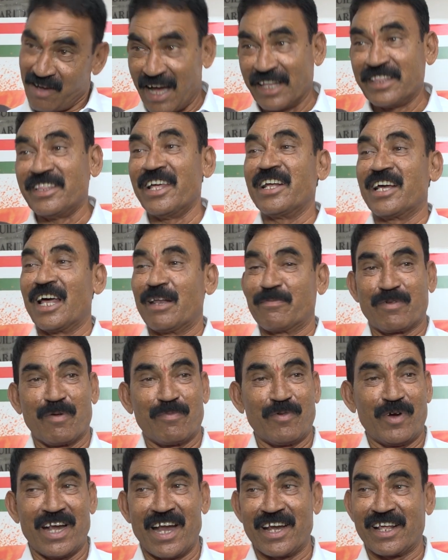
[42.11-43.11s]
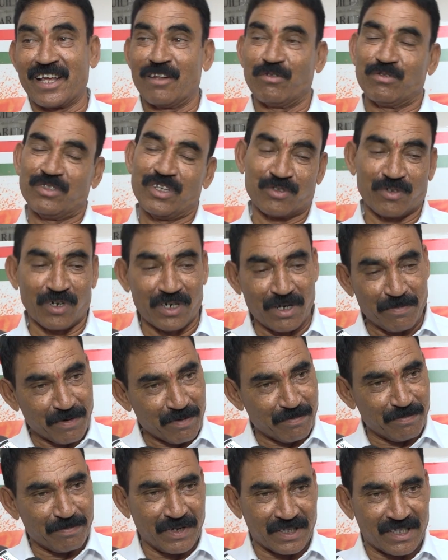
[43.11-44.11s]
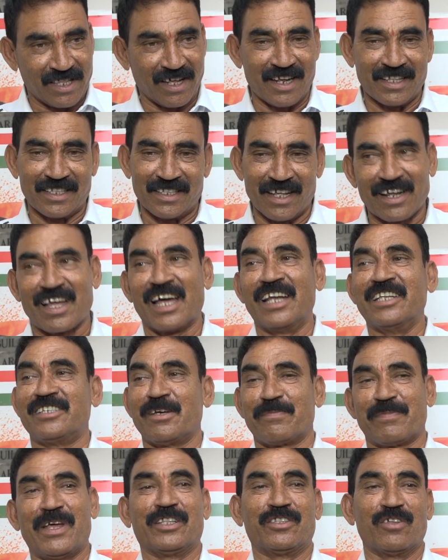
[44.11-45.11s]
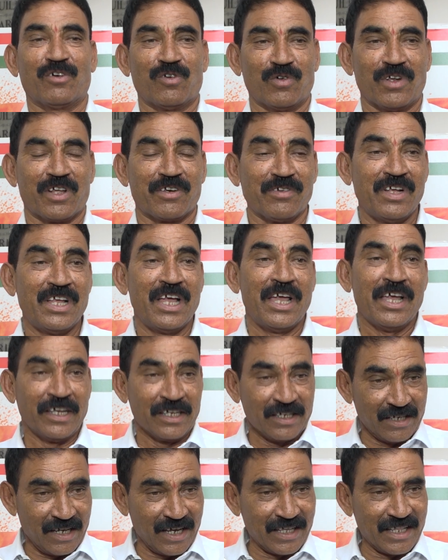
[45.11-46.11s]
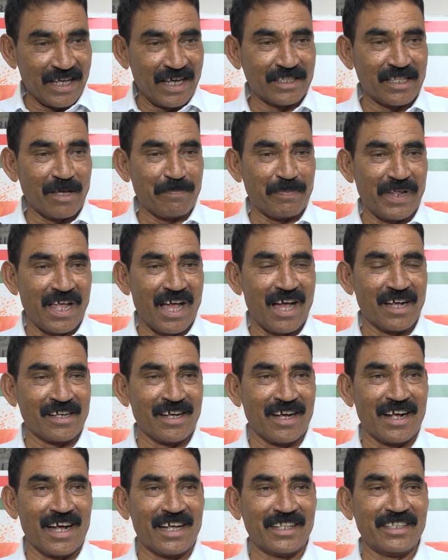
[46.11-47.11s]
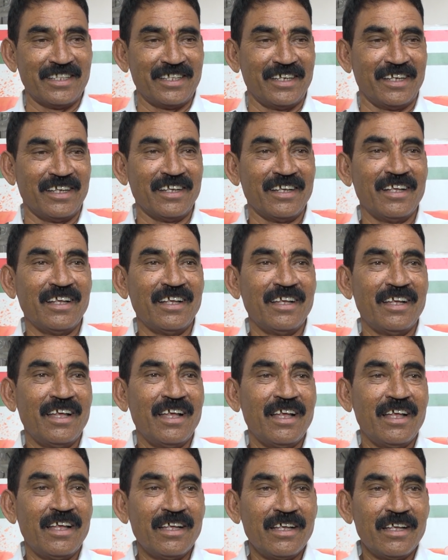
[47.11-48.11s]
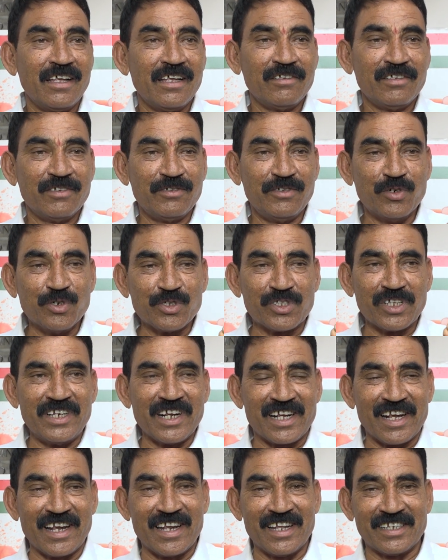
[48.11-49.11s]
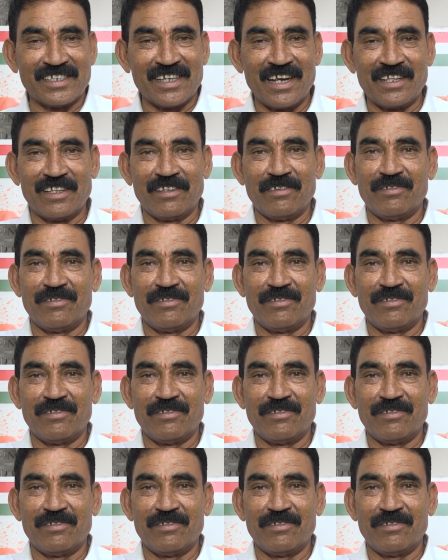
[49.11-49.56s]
అందరినీ కలుపుకుపోయడానికి అనే ఉద్యోగంతో ఇప్పుడు పెద్దలందరూ కలిసే ప్రయత్నంలో ఉన్నారు ఏదైతే ప్రియాంక గాంధీ యూత్ డిక్లరేషన్